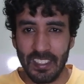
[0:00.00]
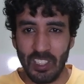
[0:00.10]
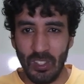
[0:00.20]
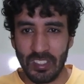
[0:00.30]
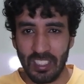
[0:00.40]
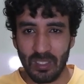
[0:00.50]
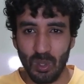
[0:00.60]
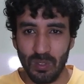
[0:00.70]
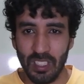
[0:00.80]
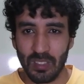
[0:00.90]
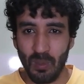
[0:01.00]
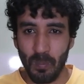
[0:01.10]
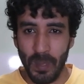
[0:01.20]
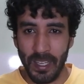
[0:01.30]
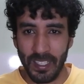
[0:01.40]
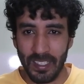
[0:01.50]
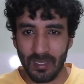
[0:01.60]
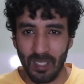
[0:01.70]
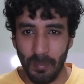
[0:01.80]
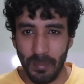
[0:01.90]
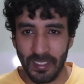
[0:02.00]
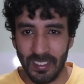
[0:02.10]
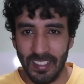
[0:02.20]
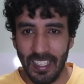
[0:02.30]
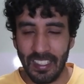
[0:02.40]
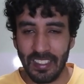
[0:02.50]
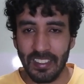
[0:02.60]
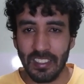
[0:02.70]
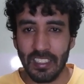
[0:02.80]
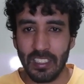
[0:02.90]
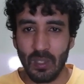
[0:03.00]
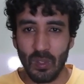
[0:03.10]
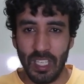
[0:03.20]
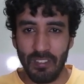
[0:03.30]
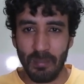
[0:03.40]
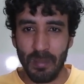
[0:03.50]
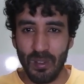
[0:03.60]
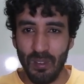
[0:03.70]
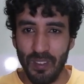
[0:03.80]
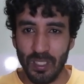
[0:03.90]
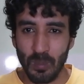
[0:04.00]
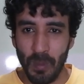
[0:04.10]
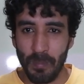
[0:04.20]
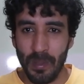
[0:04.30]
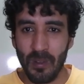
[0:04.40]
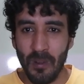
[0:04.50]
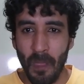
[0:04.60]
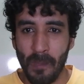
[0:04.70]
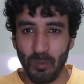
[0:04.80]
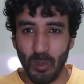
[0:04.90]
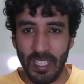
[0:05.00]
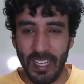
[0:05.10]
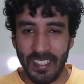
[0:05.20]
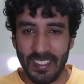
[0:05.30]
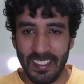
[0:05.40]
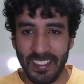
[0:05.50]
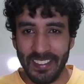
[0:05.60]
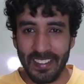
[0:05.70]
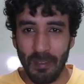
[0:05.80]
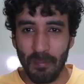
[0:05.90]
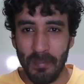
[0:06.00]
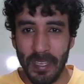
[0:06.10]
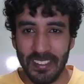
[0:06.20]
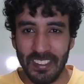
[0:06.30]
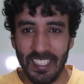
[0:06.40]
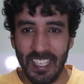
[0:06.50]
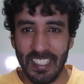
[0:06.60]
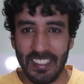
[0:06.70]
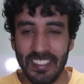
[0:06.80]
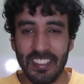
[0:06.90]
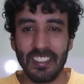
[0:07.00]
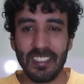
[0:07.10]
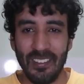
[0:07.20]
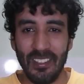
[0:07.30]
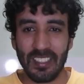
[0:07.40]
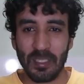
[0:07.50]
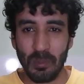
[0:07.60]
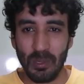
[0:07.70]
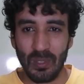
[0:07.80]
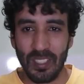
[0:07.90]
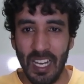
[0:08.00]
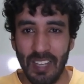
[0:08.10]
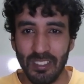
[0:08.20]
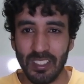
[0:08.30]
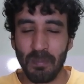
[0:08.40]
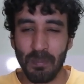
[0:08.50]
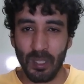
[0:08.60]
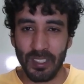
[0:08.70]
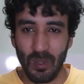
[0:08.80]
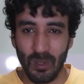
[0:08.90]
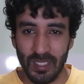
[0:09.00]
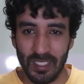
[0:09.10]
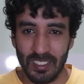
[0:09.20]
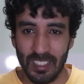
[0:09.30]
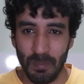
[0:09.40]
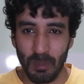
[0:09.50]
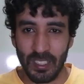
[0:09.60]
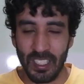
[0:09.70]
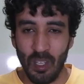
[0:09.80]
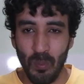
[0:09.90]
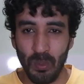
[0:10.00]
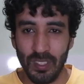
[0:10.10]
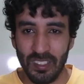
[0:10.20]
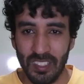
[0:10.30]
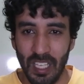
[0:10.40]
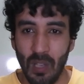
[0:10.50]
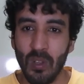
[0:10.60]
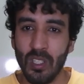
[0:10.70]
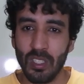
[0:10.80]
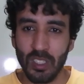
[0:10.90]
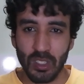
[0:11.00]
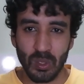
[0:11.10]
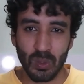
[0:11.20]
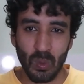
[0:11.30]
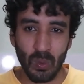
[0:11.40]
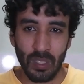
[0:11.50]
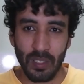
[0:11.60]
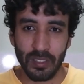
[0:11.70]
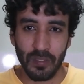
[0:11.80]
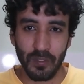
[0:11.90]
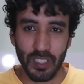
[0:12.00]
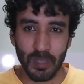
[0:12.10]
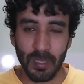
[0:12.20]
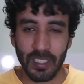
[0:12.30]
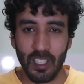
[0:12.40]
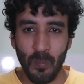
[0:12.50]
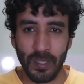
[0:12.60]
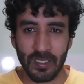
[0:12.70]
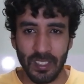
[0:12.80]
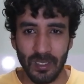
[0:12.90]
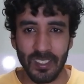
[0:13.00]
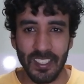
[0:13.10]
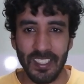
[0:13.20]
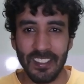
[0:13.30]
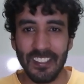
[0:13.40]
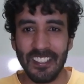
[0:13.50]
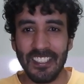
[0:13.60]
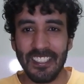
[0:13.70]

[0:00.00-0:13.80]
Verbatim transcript: Então essas dúvidas vão pairando na mente dela. O Kevin Bacon faz o papel do cara que tem que intermediar ali coisas muito graves que podem acontecer, porque ele é o policial junto com Lawrence Fishburne, que é o parceiro dele.